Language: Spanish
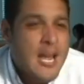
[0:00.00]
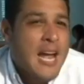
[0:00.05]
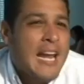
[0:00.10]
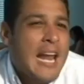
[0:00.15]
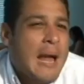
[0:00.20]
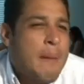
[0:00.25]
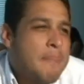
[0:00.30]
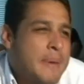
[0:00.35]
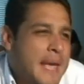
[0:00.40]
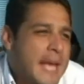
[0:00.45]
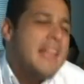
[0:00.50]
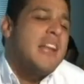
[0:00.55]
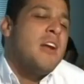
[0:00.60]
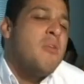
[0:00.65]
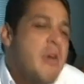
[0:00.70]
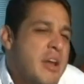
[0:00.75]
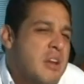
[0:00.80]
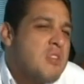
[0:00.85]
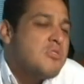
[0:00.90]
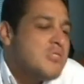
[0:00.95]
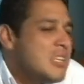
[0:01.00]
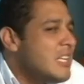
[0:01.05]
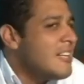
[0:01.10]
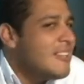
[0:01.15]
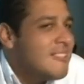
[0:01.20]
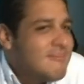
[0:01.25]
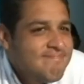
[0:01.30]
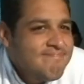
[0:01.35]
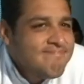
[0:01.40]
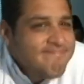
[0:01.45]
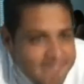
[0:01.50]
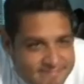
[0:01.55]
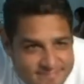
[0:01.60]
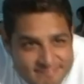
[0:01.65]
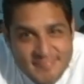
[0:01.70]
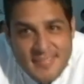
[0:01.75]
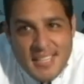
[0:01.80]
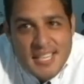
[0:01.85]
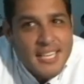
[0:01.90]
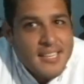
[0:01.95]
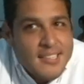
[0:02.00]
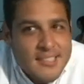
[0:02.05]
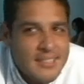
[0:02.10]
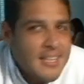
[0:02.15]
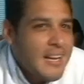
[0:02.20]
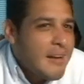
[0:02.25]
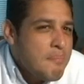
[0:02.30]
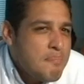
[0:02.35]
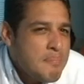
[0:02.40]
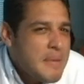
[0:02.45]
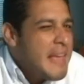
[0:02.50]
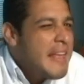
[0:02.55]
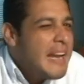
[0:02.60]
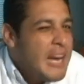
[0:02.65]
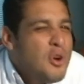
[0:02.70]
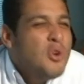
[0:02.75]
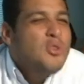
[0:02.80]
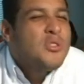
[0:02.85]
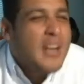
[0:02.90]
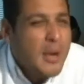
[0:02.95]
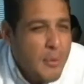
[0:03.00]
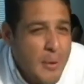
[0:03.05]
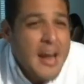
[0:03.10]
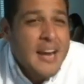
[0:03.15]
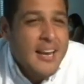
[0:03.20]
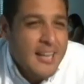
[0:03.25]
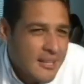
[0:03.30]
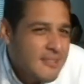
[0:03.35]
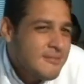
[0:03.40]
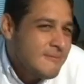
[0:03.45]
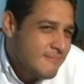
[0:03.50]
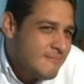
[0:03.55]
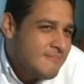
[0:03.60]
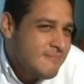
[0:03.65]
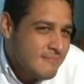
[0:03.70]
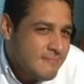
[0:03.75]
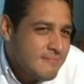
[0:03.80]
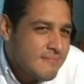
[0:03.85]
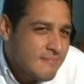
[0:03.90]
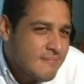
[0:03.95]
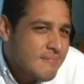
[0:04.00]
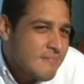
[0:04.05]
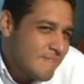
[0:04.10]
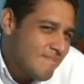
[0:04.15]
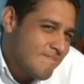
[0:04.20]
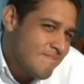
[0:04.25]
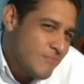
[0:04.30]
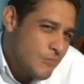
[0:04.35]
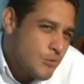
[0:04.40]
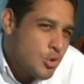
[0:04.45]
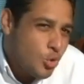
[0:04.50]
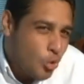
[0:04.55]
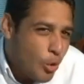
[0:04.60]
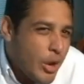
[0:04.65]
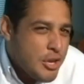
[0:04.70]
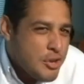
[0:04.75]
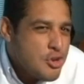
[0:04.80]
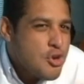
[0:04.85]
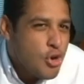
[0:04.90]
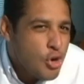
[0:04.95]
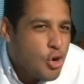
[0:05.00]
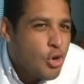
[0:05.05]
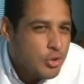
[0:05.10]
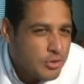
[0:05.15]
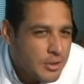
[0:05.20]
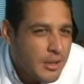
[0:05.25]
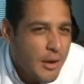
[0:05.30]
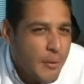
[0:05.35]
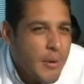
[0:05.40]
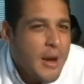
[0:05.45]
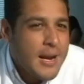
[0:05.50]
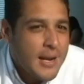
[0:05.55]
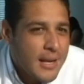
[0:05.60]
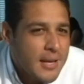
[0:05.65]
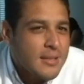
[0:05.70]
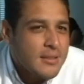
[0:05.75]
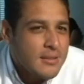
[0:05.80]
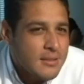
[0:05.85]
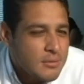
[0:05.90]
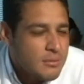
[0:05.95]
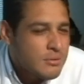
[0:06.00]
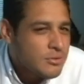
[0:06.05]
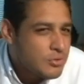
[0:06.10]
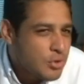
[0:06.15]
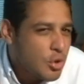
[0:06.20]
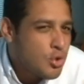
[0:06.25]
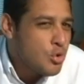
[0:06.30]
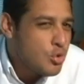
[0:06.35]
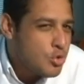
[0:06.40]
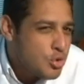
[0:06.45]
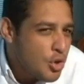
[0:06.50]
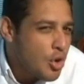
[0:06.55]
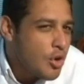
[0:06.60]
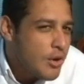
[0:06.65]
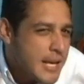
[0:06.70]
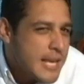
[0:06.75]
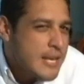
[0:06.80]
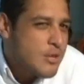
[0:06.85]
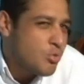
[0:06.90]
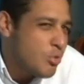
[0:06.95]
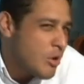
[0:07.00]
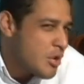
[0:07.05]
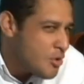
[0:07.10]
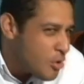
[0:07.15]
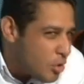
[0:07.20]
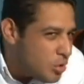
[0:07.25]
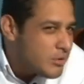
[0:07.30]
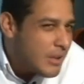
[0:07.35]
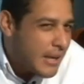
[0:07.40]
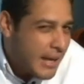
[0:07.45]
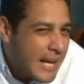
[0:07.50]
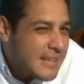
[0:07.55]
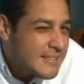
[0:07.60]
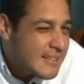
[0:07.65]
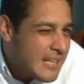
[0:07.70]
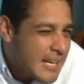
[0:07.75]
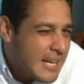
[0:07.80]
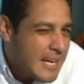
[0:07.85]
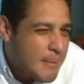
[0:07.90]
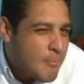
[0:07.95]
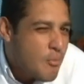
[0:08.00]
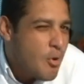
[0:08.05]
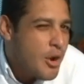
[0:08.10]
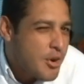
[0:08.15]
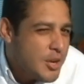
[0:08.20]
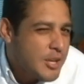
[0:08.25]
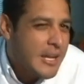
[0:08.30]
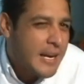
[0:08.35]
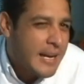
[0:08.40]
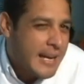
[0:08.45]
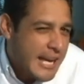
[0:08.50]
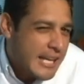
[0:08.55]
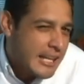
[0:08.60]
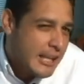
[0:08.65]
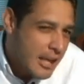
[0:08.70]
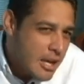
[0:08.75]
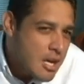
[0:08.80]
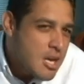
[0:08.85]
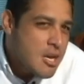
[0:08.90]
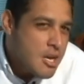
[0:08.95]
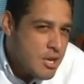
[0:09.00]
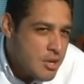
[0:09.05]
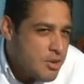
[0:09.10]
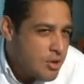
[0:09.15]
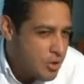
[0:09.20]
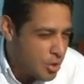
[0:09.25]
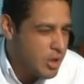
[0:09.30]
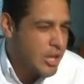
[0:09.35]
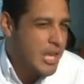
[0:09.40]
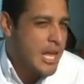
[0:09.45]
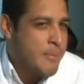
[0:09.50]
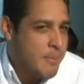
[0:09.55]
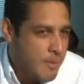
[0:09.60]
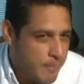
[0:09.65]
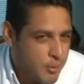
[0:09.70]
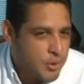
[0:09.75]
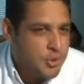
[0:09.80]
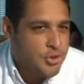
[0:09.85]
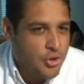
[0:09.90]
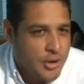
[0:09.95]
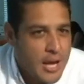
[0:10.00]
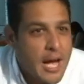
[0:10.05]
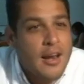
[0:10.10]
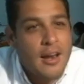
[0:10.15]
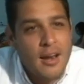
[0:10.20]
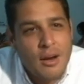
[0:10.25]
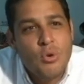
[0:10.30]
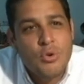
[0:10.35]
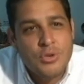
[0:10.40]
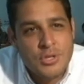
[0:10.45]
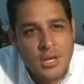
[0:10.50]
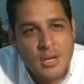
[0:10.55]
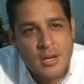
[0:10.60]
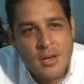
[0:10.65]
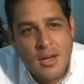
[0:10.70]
Las piedras, bueno, sí. Mira, piedras contra balas, sueños contra balas, soluciones y sueños contra gases lacrimógenos y tanqueta. Yo creo que es desproporcional la lucha.